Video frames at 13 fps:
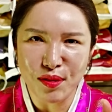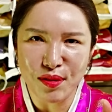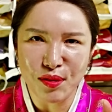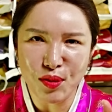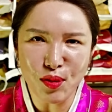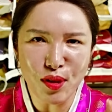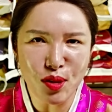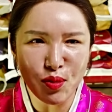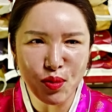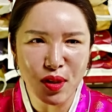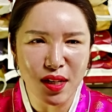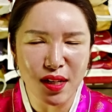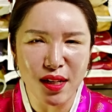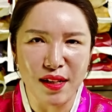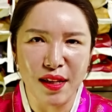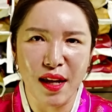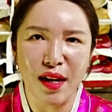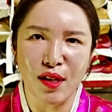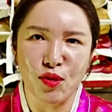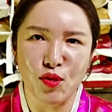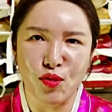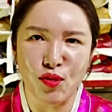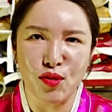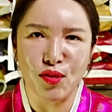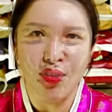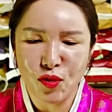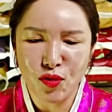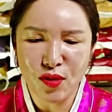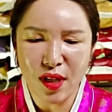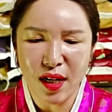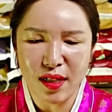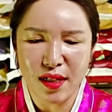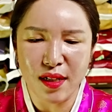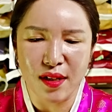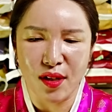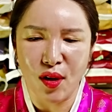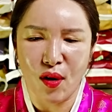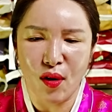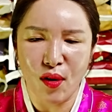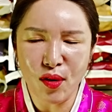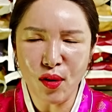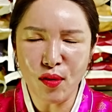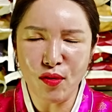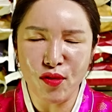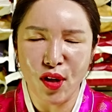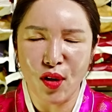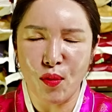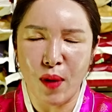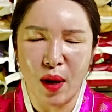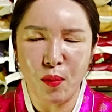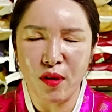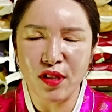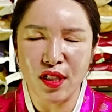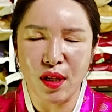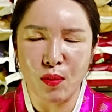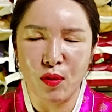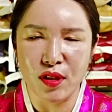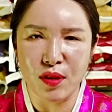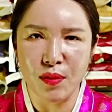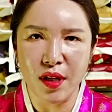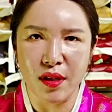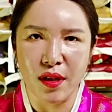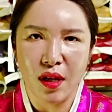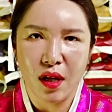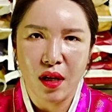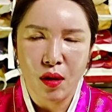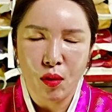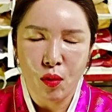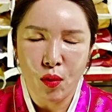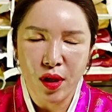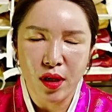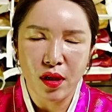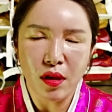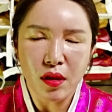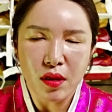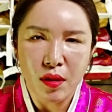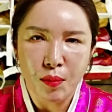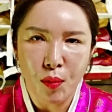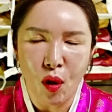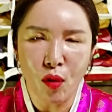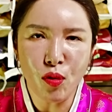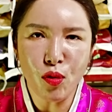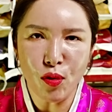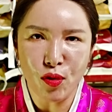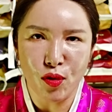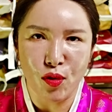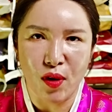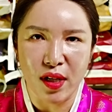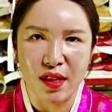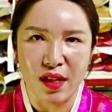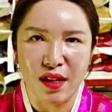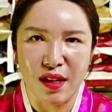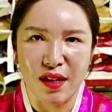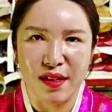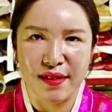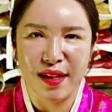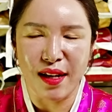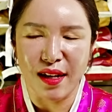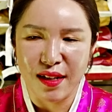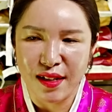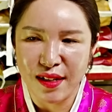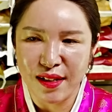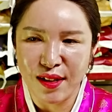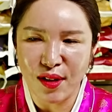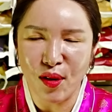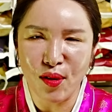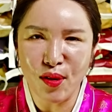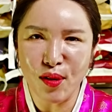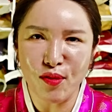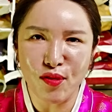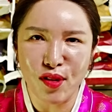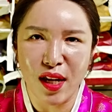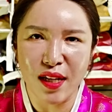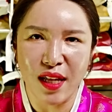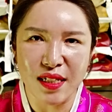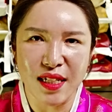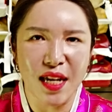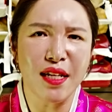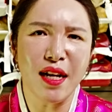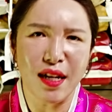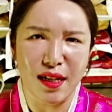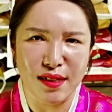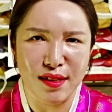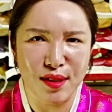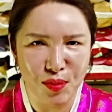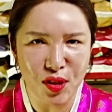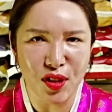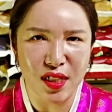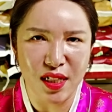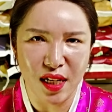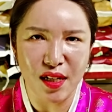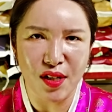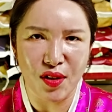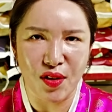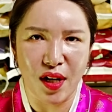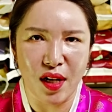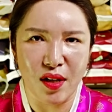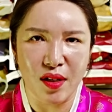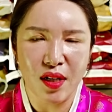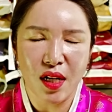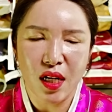쏠깃쏠깃 해가지고 투자를 여러 군데로 막 뻗치다 보시면 오히려 번 돈으로 갔다가 네 여러 군데 다 새나가는 금전이 생길 거예요.